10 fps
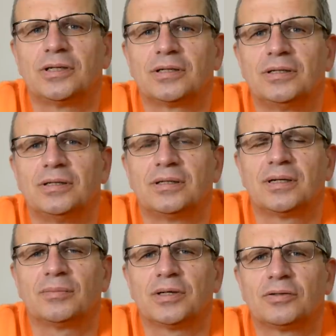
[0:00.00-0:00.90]
taki
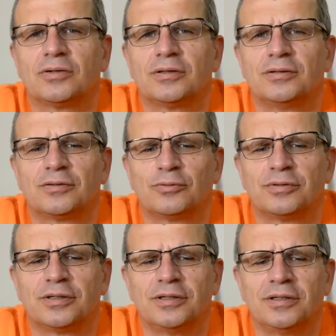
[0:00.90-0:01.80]
temat trochę
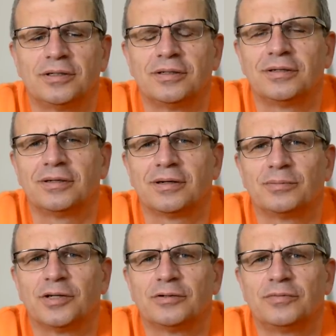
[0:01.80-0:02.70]
dyskusyjny, a
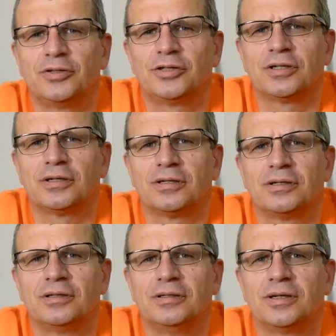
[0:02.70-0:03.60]
mianowicie
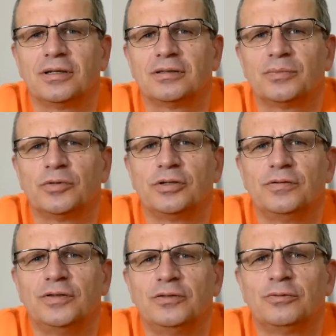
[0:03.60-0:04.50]
jeden z
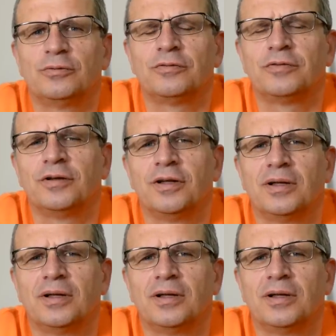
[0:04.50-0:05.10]
moich widzów